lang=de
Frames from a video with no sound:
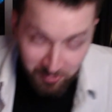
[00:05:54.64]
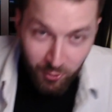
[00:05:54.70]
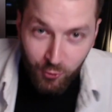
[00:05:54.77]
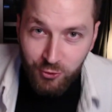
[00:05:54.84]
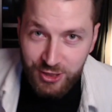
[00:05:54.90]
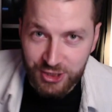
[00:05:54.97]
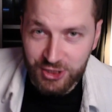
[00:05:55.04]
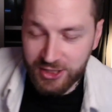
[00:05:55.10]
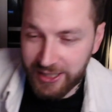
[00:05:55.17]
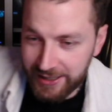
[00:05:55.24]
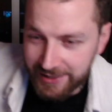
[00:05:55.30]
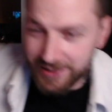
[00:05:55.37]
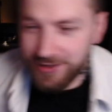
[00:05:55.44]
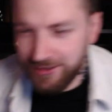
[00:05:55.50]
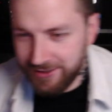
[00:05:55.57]
dich mit dem
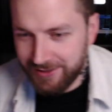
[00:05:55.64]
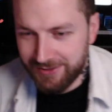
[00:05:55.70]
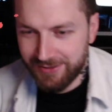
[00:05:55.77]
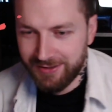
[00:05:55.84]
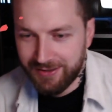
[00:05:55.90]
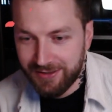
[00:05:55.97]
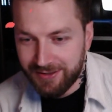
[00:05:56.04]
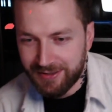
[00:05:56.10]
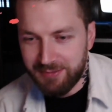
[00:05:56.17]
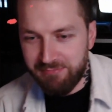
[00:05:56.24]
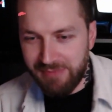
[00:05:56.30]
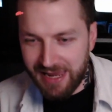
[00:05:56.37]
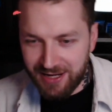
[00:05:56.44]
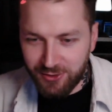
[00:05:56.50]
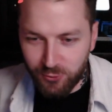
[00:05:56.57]
Ruhestein. Ich
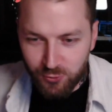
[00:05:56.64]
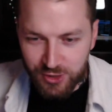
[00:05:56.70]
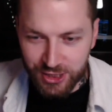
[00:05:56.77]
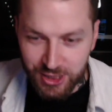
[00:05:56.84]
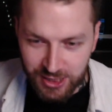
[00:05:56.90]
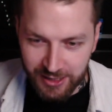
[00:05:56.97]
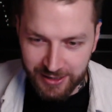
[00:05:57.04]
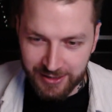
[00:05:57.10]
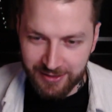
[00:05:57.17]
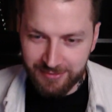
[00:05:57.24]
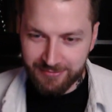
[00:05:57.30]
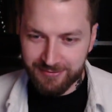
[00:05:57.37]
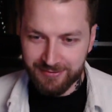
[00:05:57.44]
main Ruhestein.